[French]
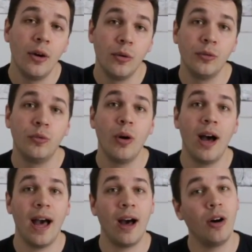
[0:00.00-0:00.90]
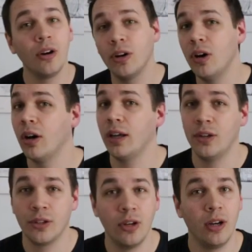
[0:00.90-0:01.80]
On voit encore et
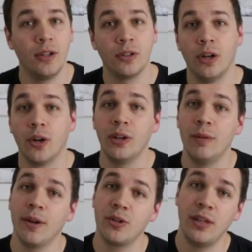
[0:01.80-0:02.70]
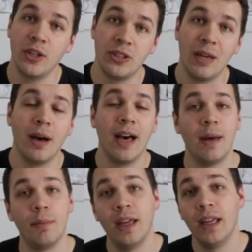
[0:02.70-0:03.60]
encore et encore que les personnages
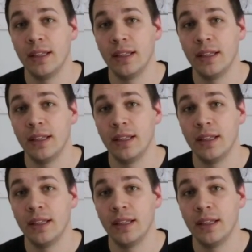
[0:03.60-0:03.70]
d'Abraham,